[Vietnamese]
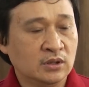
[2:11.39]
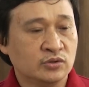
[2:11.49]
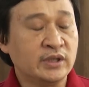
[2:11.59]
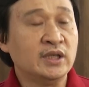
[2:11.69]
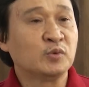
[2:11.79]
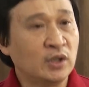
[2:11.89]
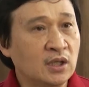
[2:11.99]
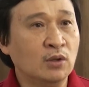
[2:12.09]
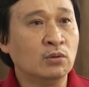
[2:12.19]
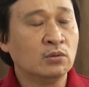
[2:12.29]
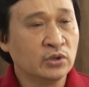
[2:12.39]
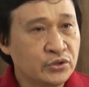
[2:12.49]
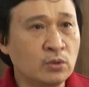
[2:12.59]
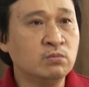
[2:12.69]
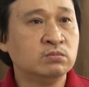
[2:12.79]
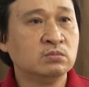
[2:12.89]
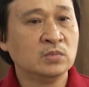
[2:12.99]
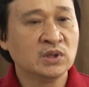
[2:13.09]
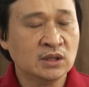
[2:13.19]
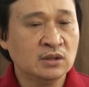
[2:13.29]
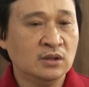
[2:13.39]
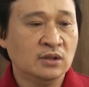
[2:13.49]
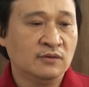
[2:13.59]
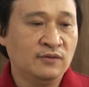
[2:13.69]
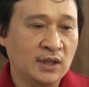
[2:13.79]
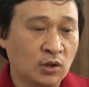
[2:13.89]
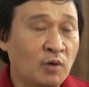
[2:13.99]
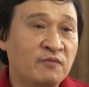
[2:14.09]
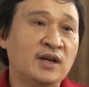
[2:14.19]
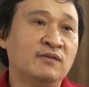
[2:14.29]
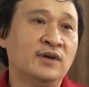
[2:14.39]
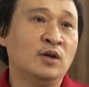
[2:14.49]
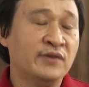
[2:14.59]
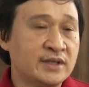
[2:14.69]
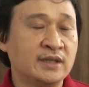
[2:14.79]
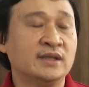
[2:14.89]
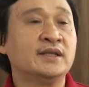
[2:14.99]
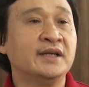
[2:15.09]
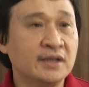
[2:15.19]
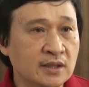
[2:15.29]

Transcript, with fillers: doanh nghiệp toàn cầu nói chung và góp phần vào phát triển kinh tế đất